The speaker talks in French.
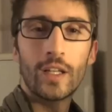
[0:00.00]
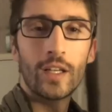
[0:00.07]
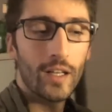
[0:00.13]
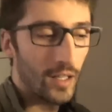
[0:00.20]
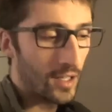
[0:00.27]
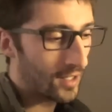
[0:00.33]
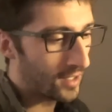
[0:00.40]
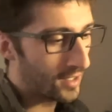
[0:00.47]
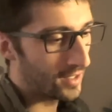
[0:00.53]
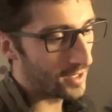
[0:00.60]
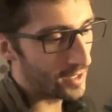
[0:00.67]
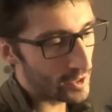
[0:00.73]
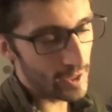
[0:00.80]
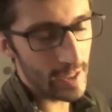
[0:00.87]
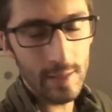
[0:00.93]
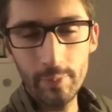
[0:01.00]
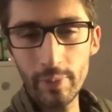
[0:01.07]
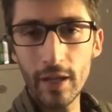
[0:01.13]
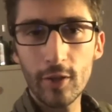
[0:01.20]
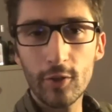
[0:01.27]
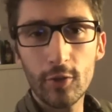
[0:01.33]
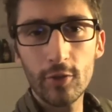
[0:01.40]

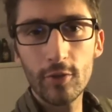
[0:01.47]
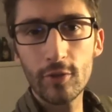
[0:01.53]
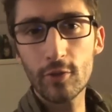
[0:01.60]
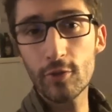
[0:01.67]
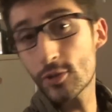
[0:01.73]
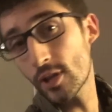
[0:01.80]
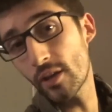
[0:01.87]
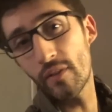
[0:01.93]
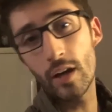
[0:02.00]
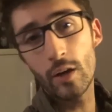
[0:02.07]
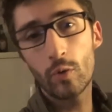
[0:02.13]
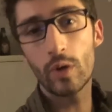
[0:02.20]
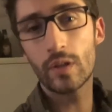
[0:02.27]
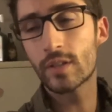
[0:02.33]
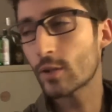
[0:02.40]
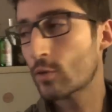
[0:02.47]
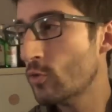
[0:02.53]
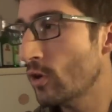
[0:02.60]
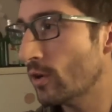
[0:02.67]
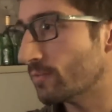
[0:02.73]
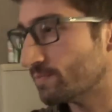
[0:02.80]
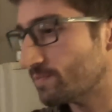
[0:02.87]
j'espère que, ça va, quoi que c'est
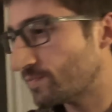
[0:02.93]
cool.